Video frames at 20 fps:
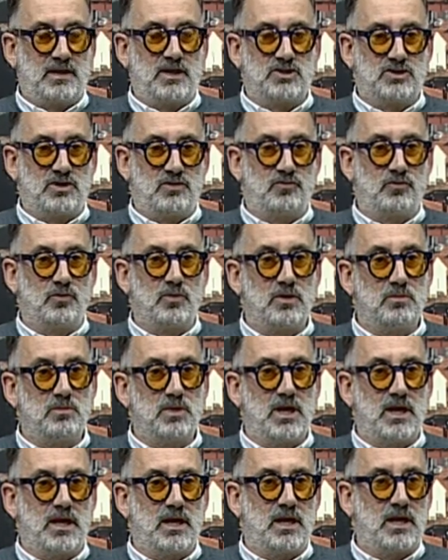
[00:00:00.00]
era già
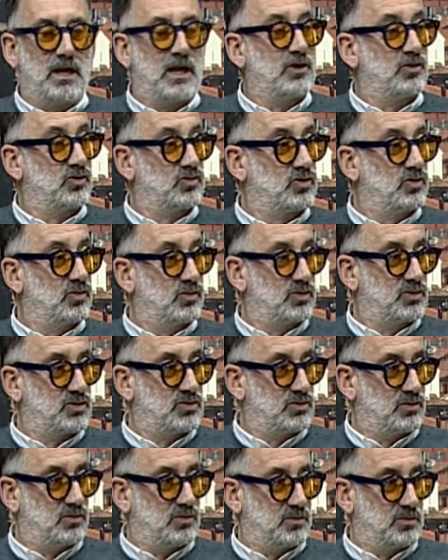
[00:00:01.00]
fruibile l'anno
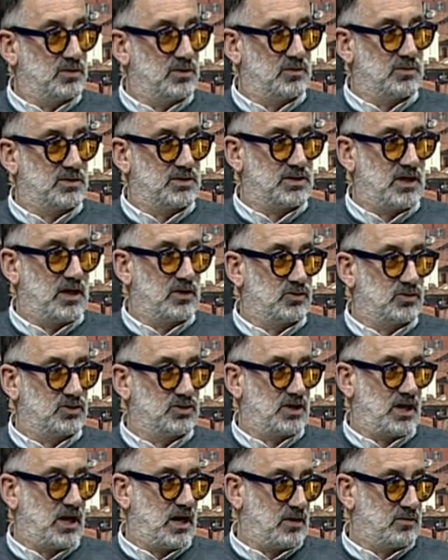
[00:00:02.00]
scorso, quindi quest'anno ci
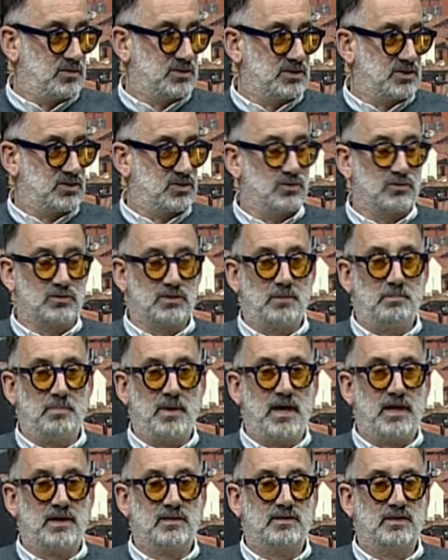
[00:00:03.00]
sarà questa seconda
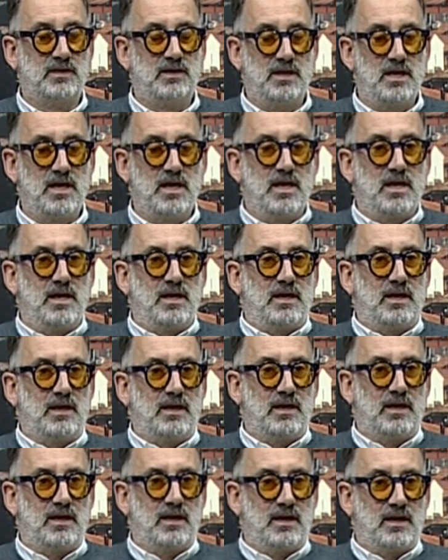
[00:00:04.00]
parte
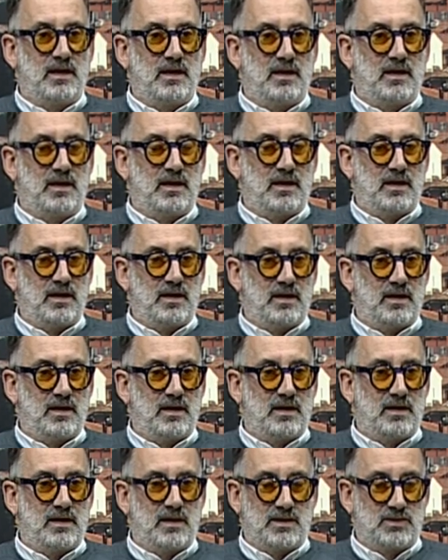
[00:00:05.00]

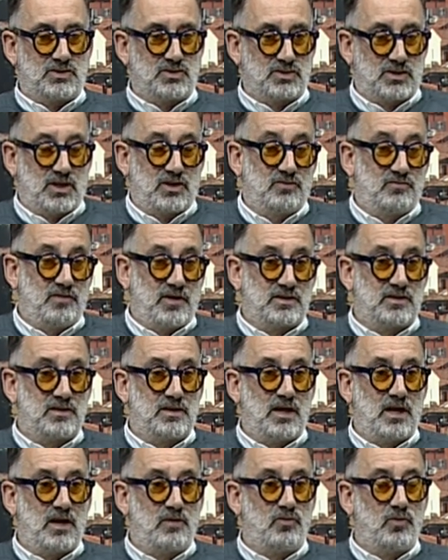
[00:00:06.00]
e sono stati fatti
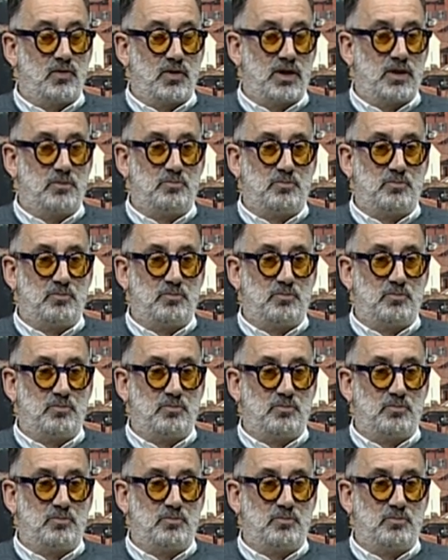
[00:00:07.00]
dei lavori